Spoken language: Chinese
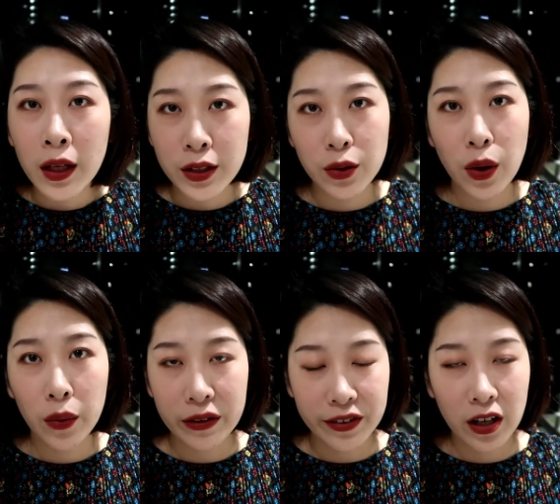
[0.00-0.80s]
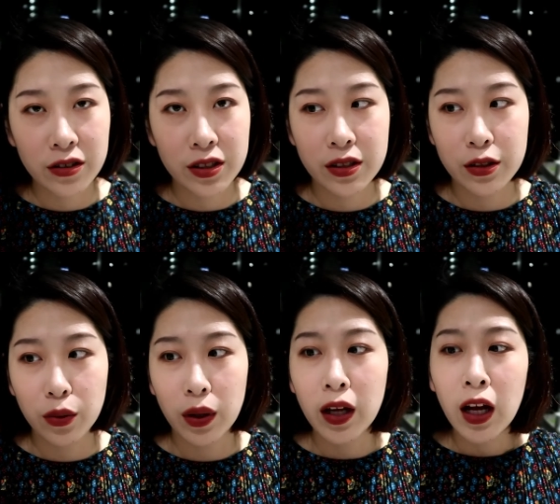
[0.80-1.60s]
这款我也非常喜
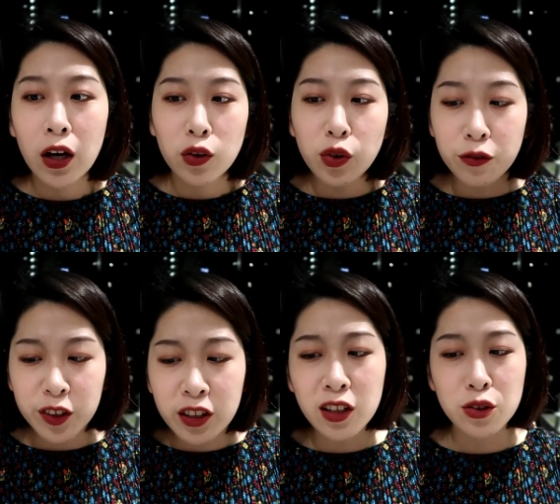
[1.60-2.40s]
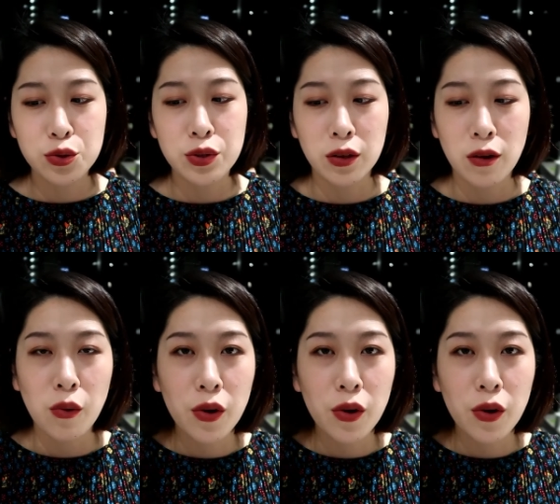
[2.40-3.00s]
欢。如果硬要选的话，